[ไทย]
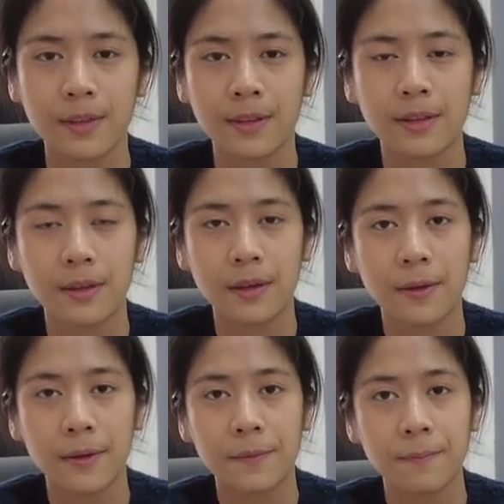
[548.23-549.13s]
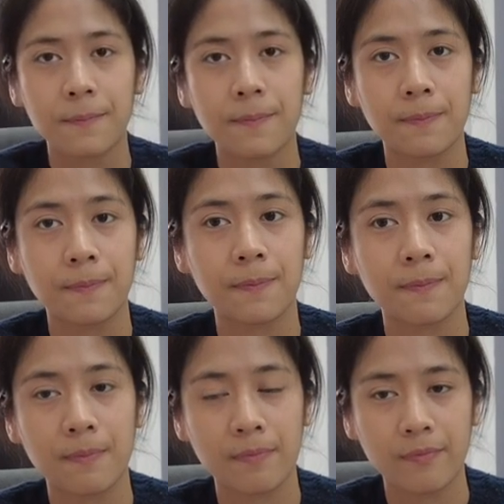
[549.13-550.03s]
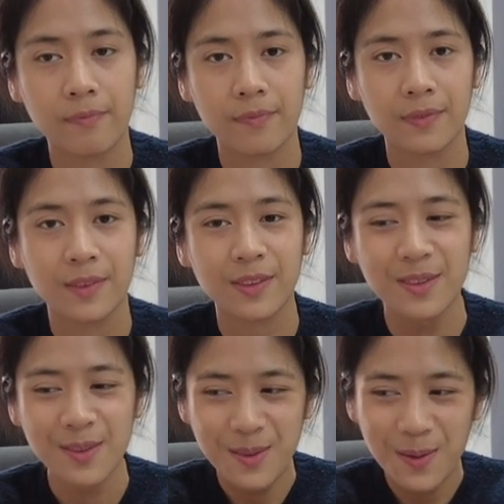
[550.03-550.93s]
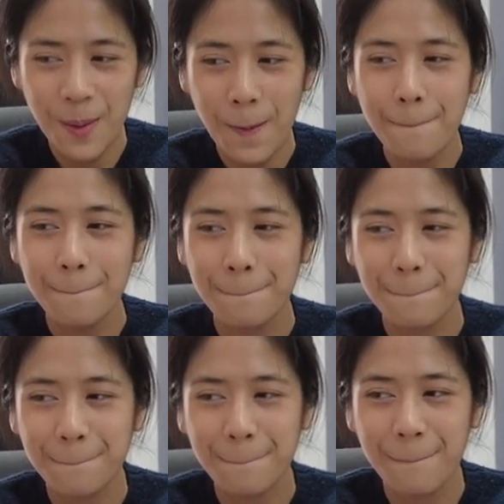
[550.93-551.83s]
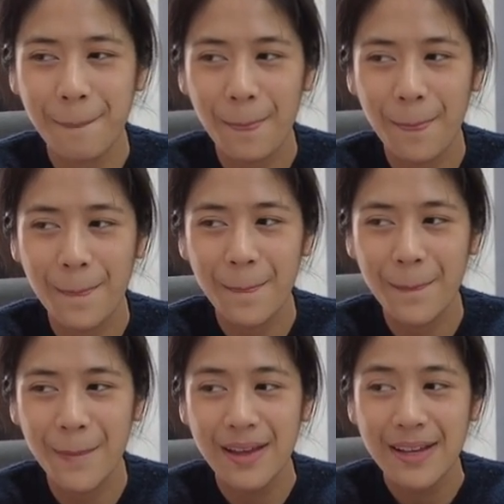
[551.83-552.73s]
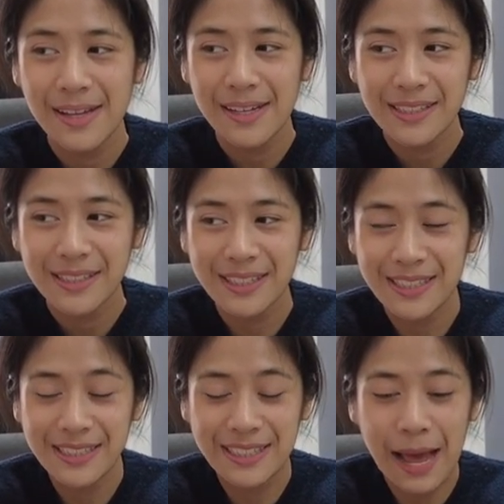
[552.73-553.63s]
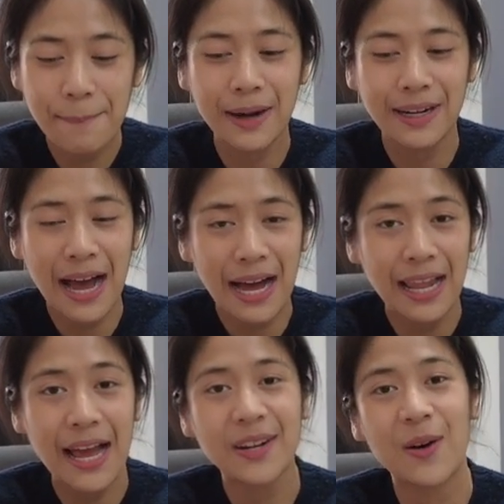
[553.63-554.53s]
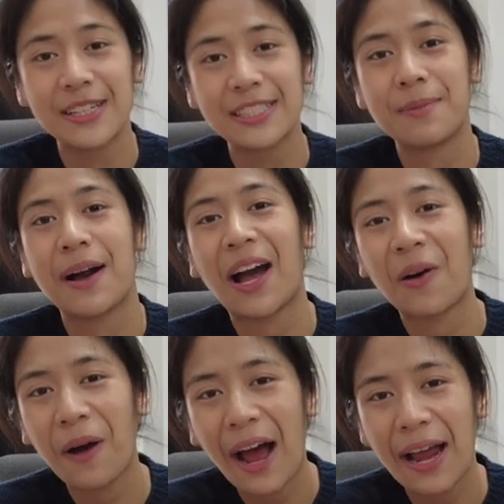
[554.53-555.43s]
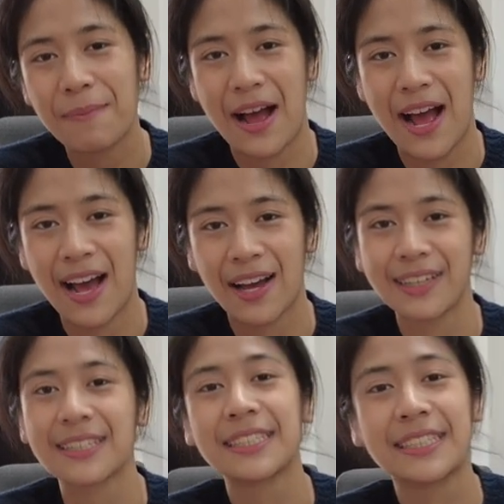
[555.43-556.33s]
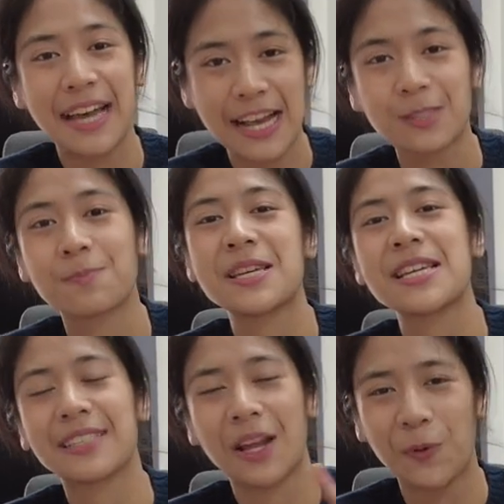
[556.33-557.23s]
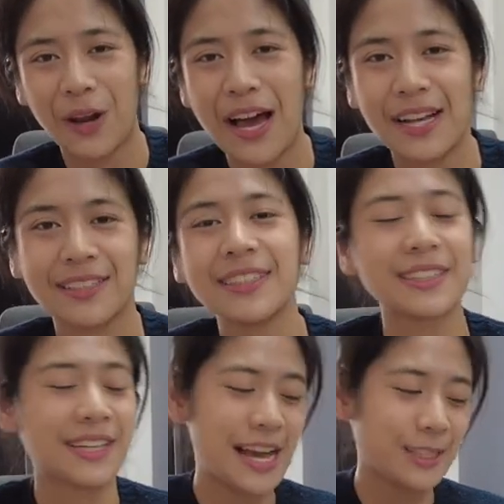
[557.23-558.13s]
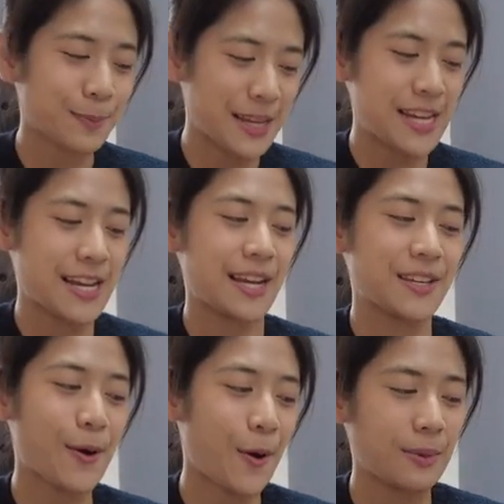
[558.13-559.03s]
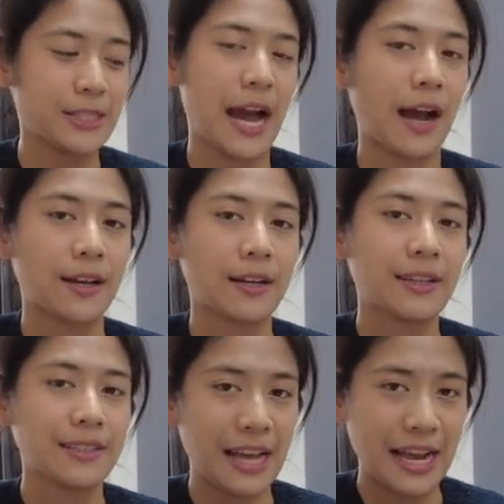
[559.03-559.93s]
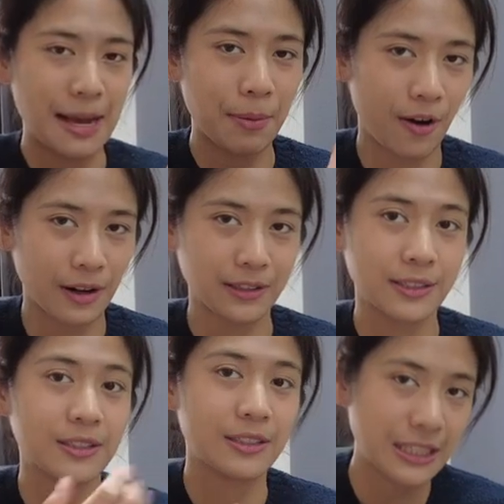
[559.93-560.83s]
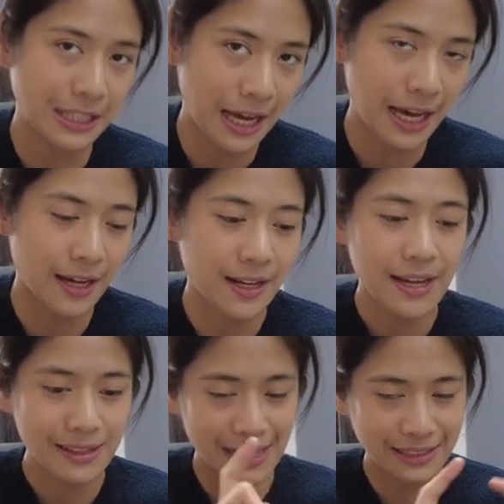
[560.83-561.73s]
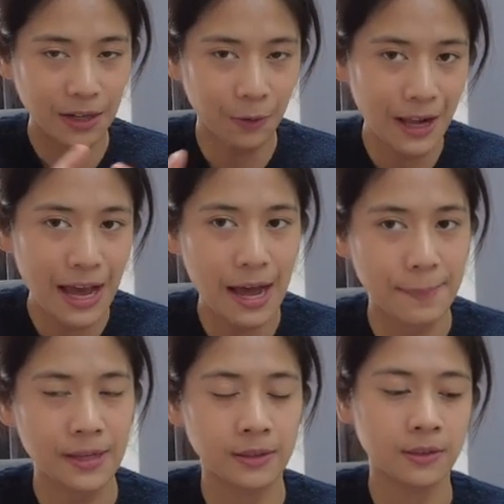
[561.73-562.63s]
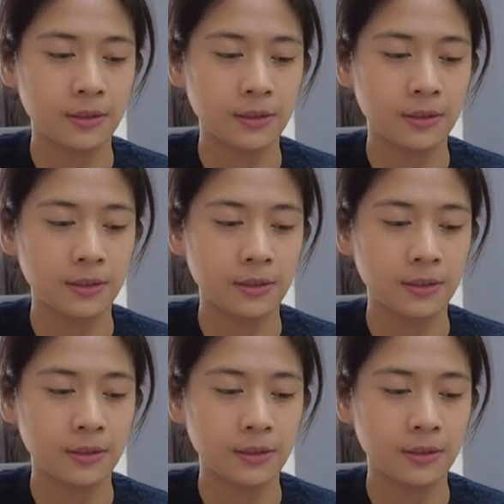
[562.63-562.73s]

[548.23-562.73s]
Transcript: อยากรู้ว่าทำไมต้องเป็นซาร่าซาโรล่าเรามีอะไรกับซาโรล่าคือนามปากกาล่าก่อนที่จะมาเข้าค่ายมาคือ SP ซาโรล่าซึ่ง SP เนี่ย ย่อมาจากสายยาพรคือชื่อจริงล่ะแต่ซาโรล่าเป็น